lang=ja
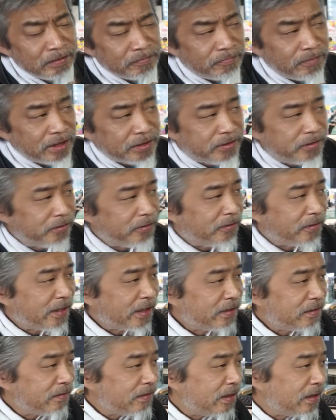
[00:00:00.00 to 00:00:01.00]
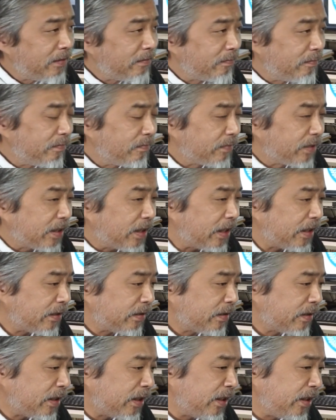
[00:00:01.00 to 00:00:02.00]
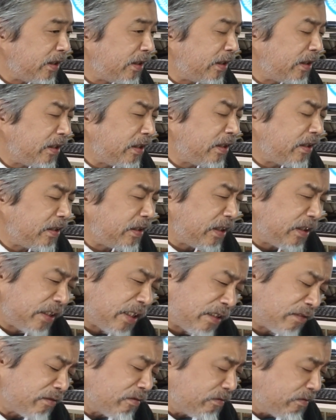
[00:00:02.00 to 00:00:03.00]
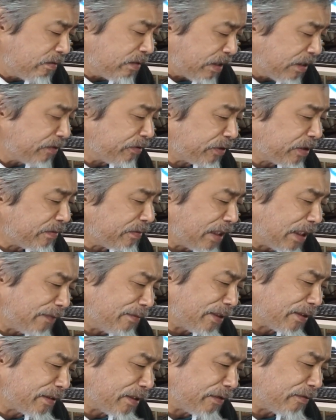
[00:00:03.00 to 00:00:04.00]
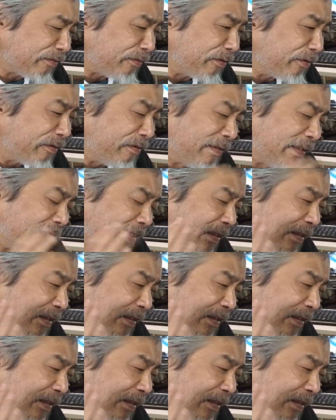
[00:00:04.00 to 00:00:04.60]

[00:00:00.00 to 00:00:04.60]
まあ強烈な艦隊になる可能性もありますけども、